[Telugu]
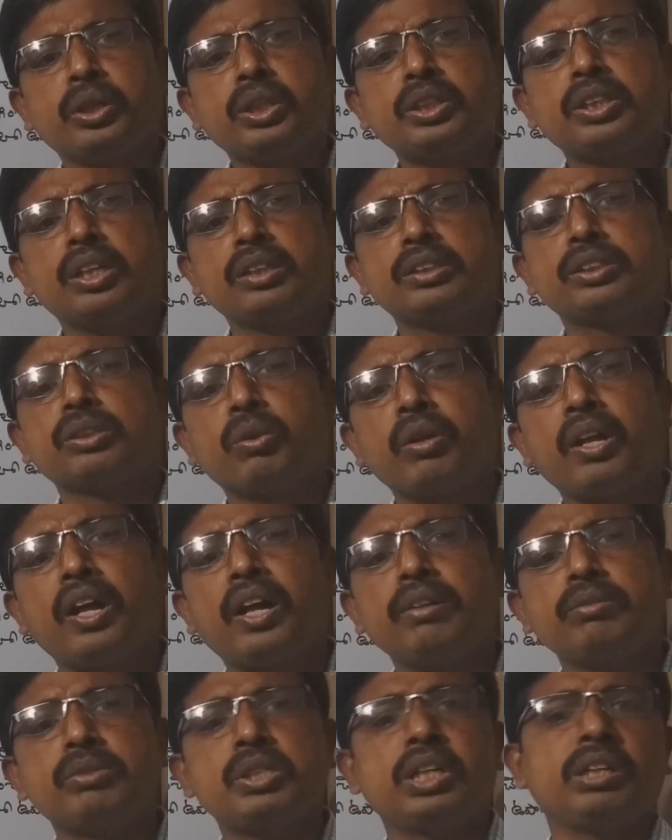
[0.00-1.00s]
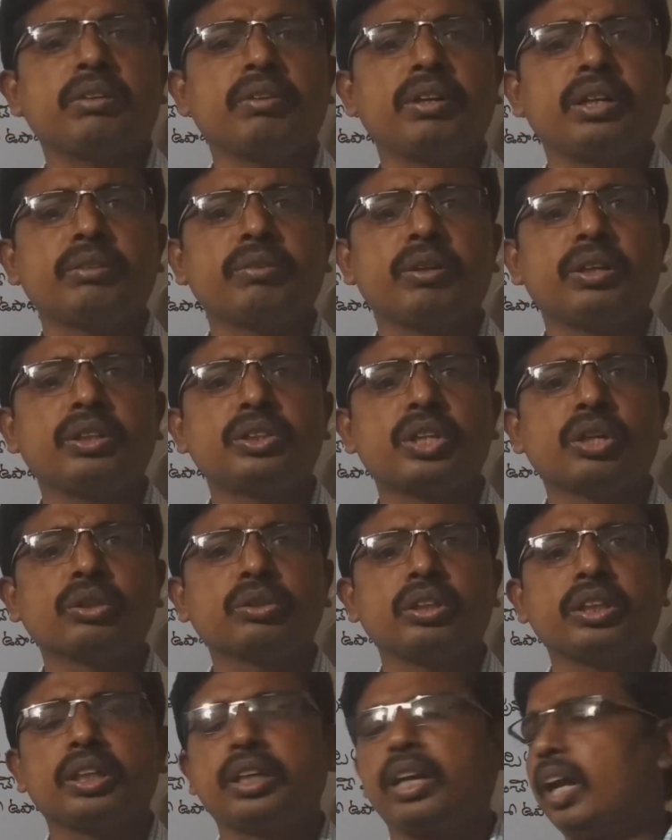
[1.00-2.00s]
రీచర్చ్ కూడా చేయడం అనేటువంటిది
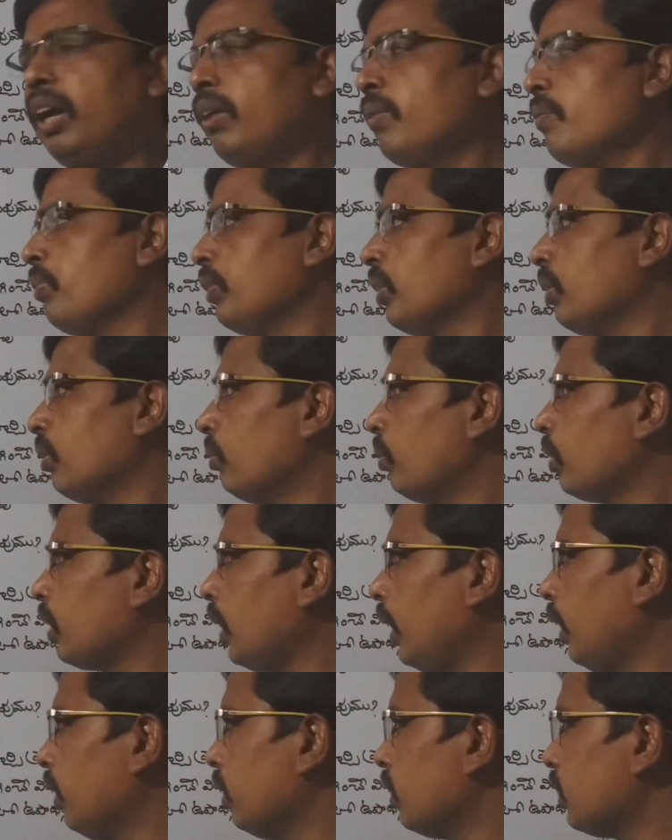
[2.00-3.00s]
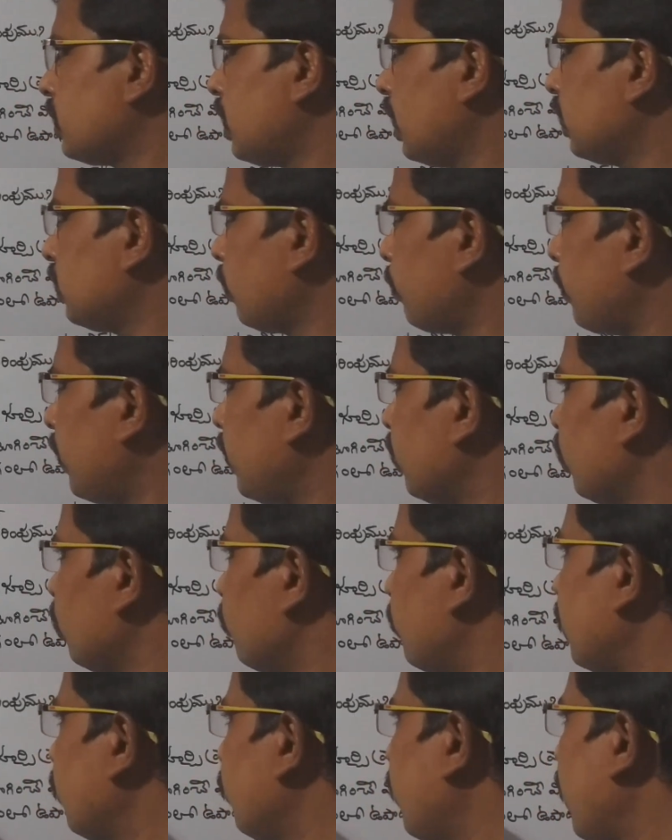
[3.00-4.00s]
జరుగుతుంది ఇక్కడ ఓకే క్షేత్ర పర్యటనలు మరియు